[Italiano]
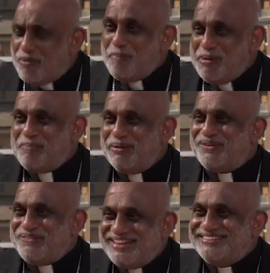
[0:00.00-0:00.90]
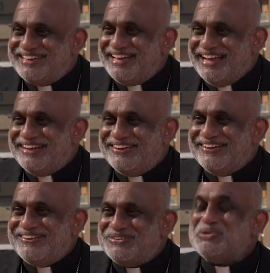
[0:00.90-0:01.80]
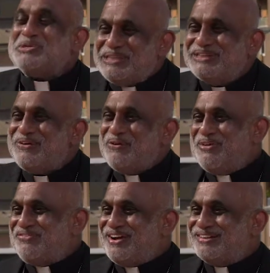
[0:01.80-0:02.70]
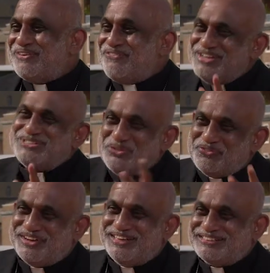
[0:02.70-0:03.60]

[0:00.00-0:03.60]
aspetta di vedere il Santo Padre faccia a faccia, di ascoltare le sue parole.